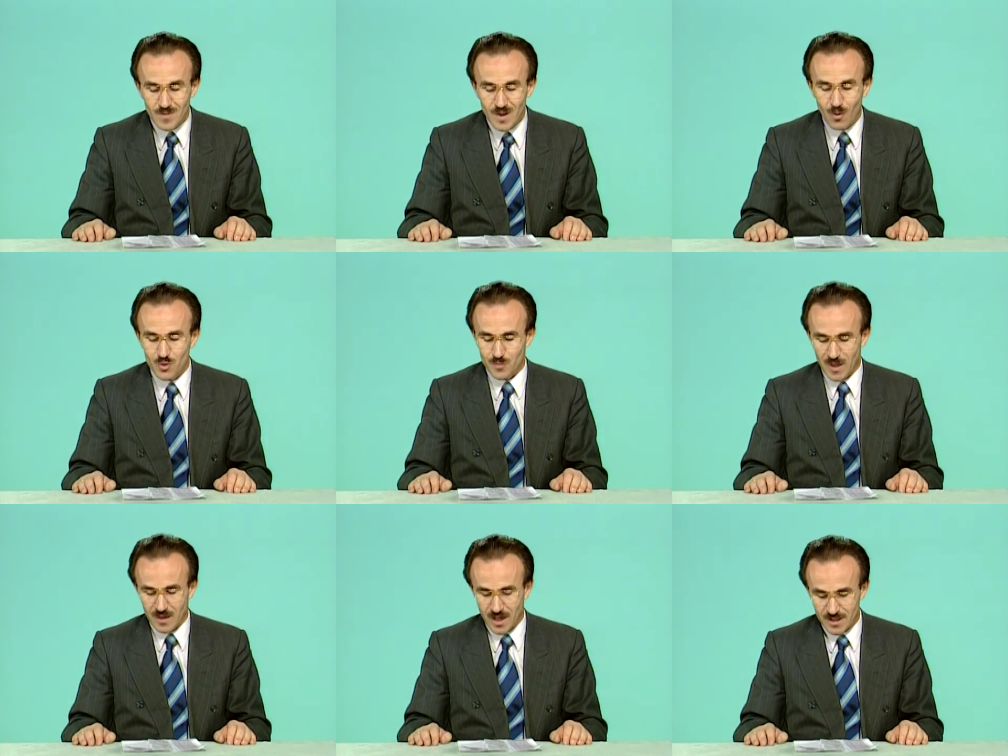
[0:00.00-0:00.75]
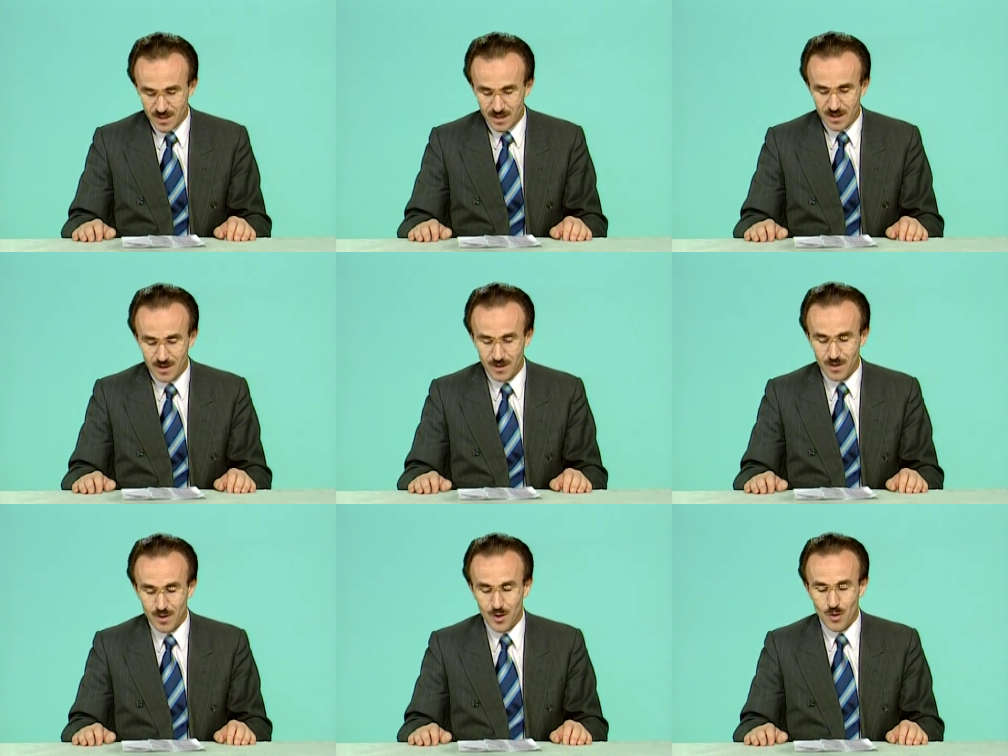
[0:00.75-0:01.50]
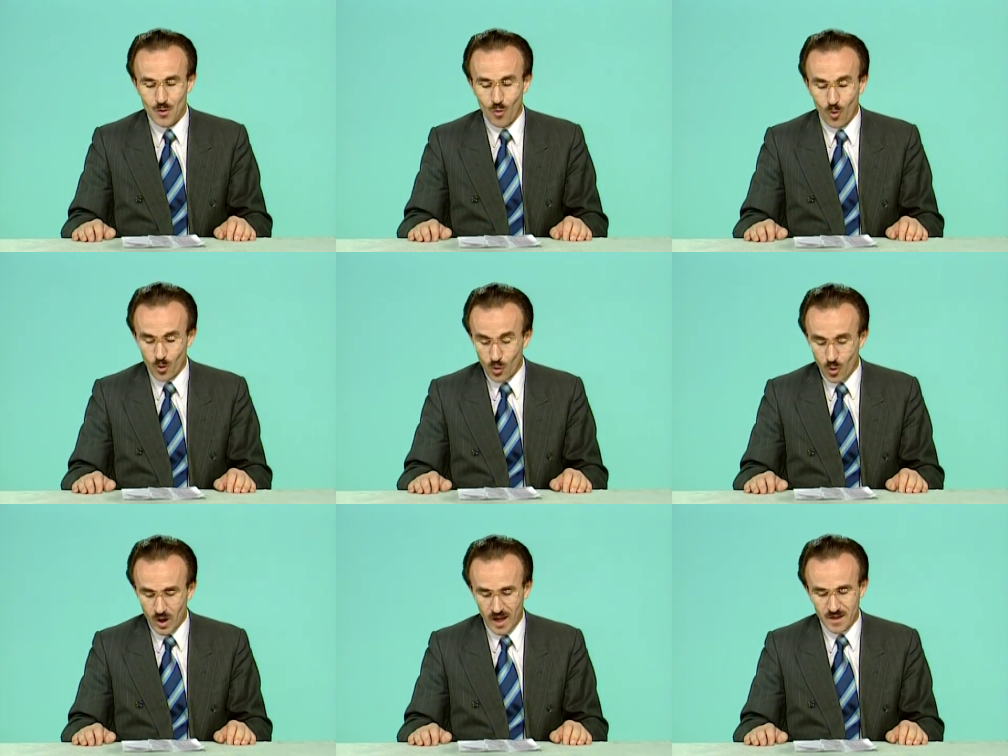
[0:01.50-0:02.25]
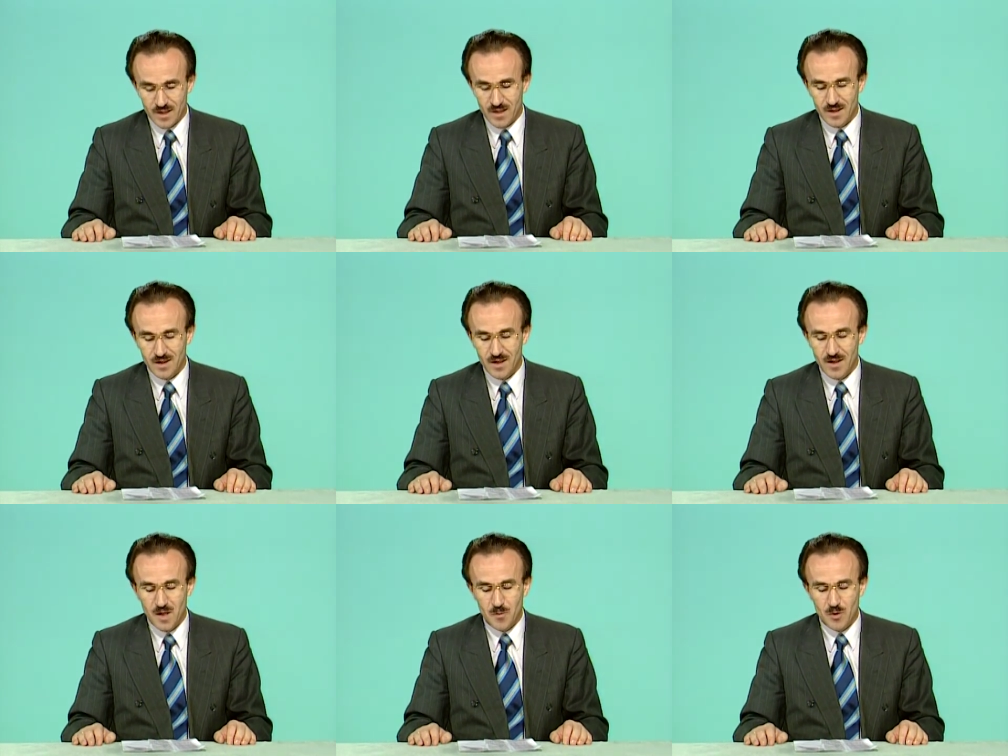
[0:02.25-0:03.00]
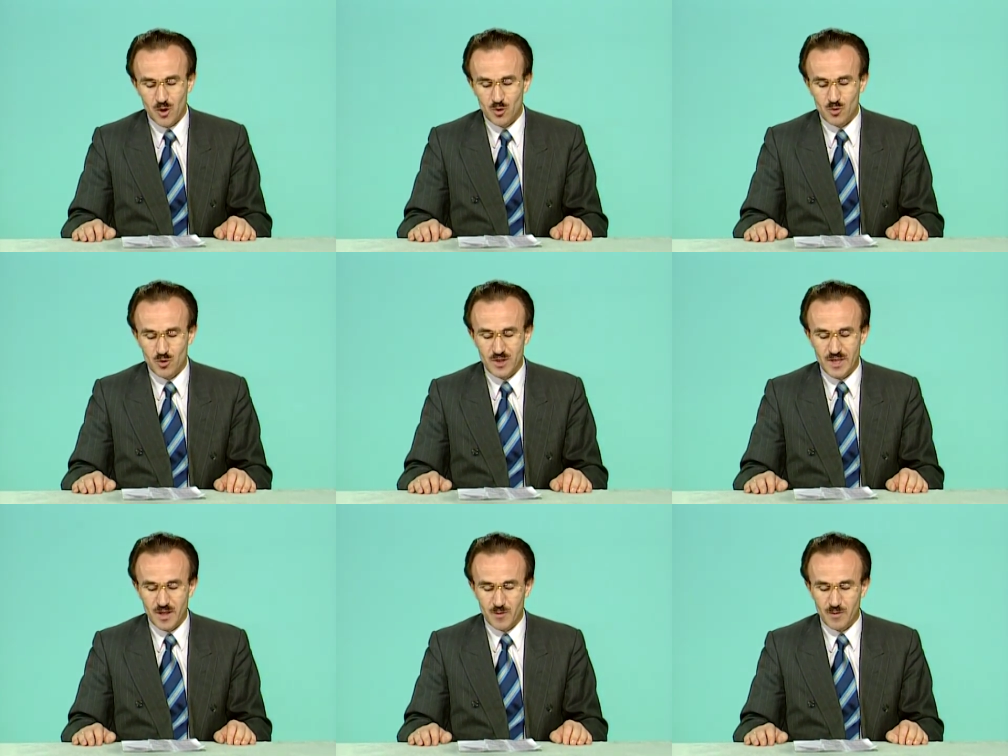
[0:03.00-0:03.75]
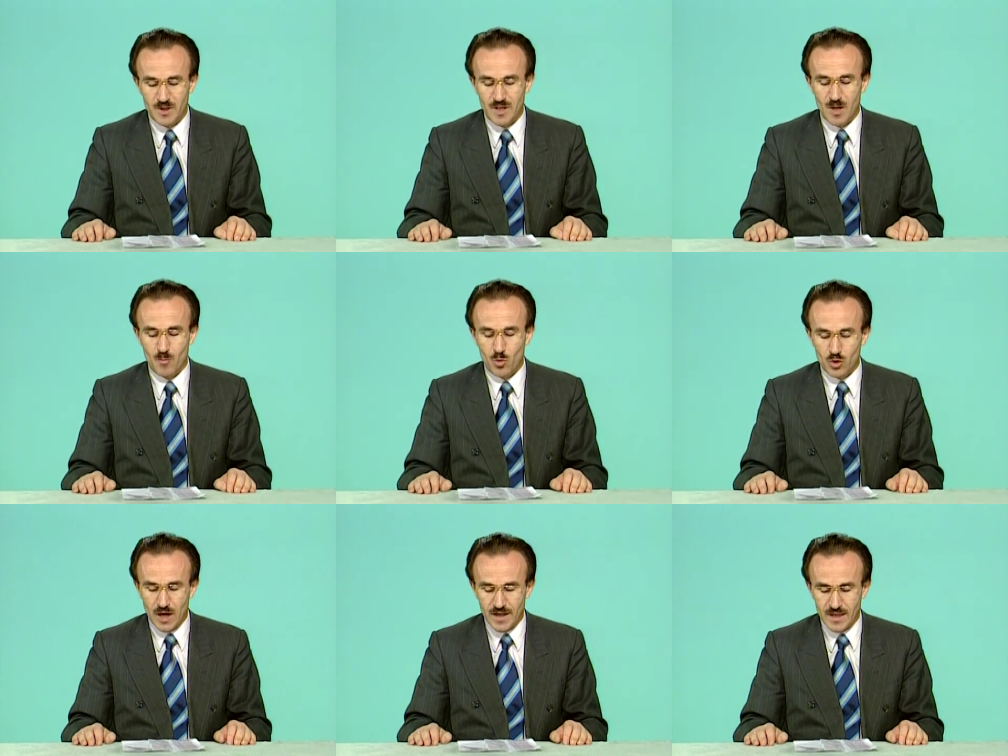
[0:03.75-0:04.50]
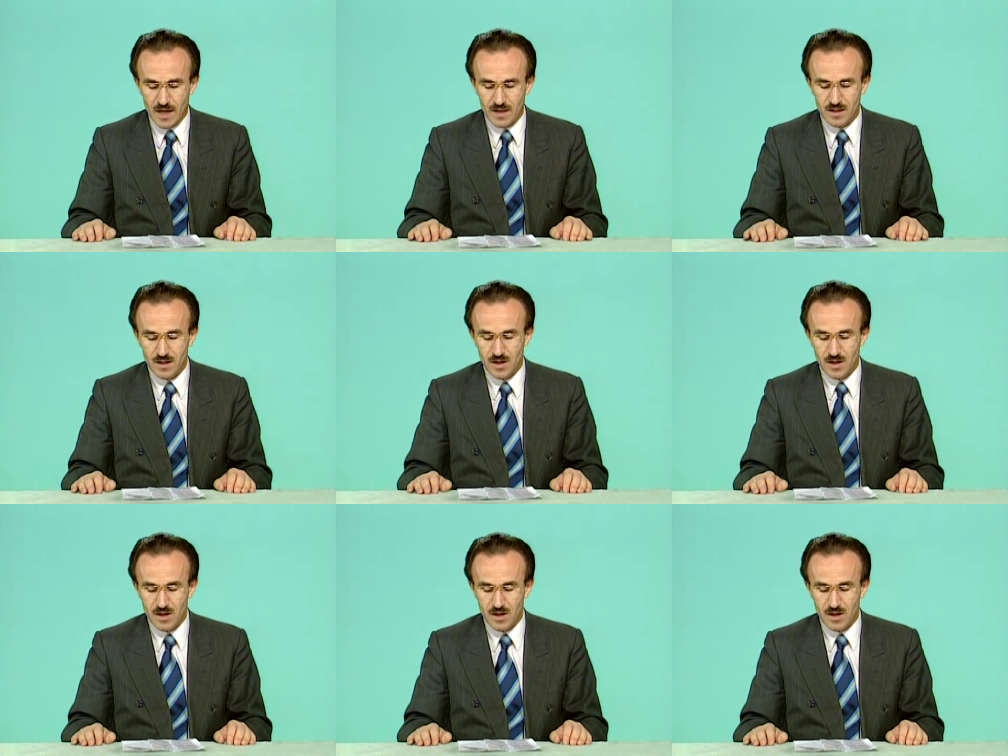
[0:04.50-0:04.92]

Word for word: Osman Gazi oğlu Orhan'ı 1321'de Mudanya,